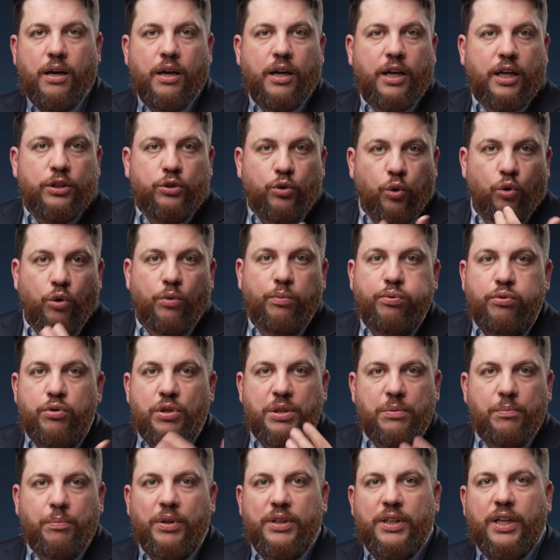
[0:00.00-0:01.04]
которую
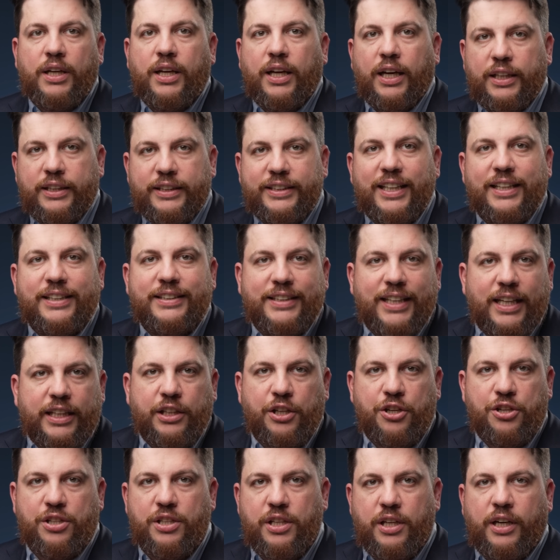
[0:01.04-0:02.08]
Путин полагал
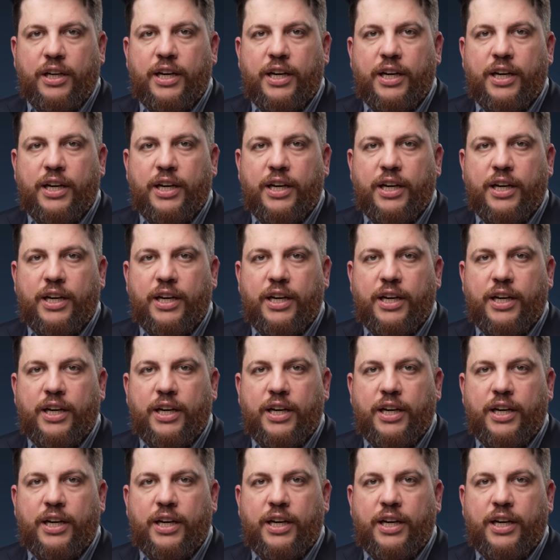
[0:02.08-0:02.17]
достаточной